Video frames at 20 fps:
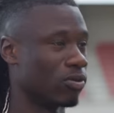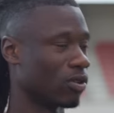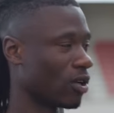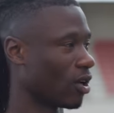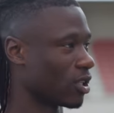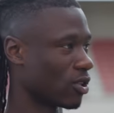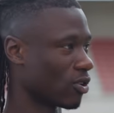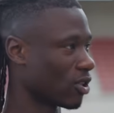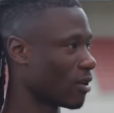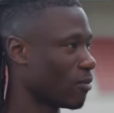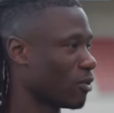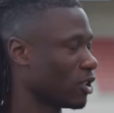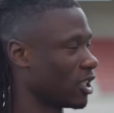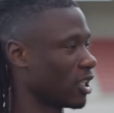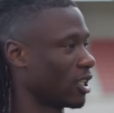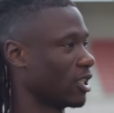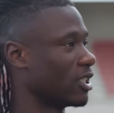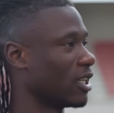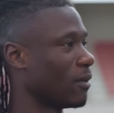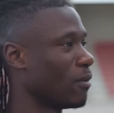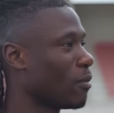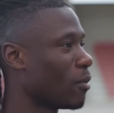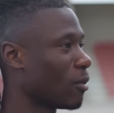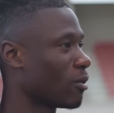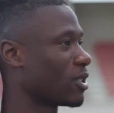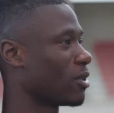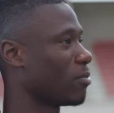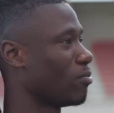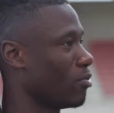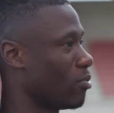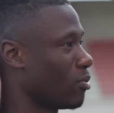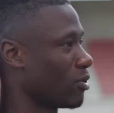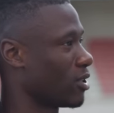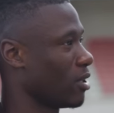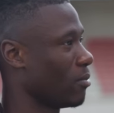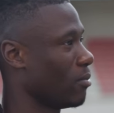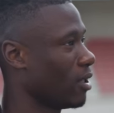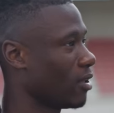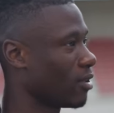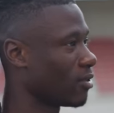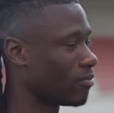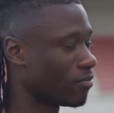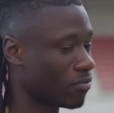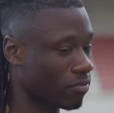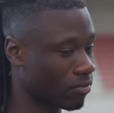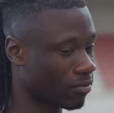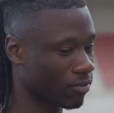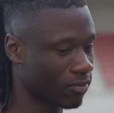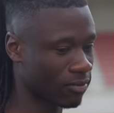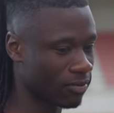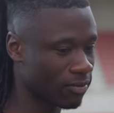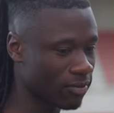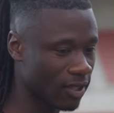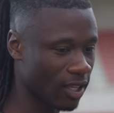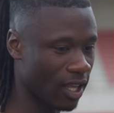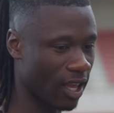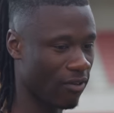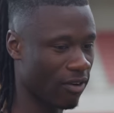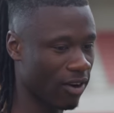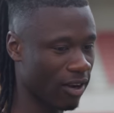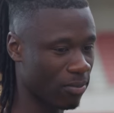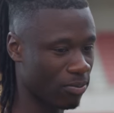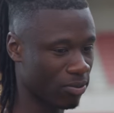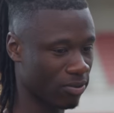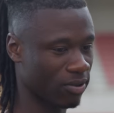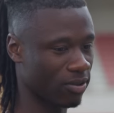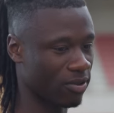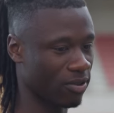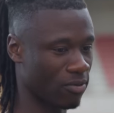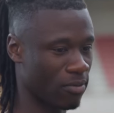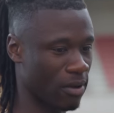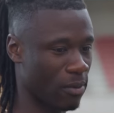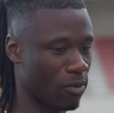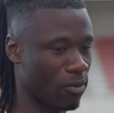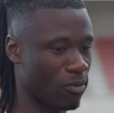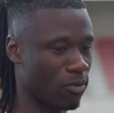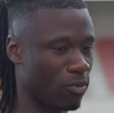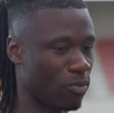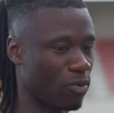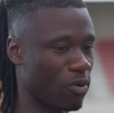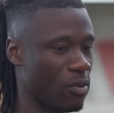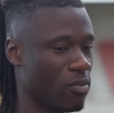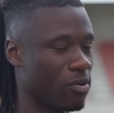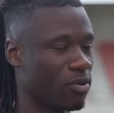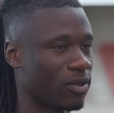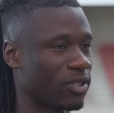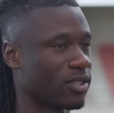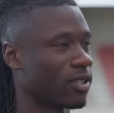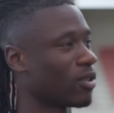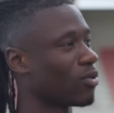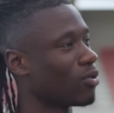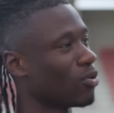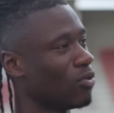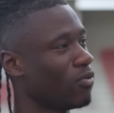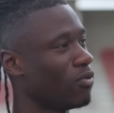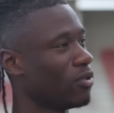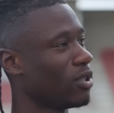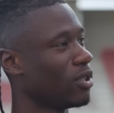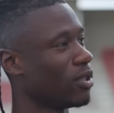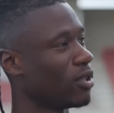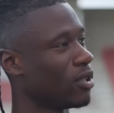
En oh, entraînement, j'irais jamais penser, pu penser le mettre. Et voilà, euh, mon premier but, toi. c'était un truc de fou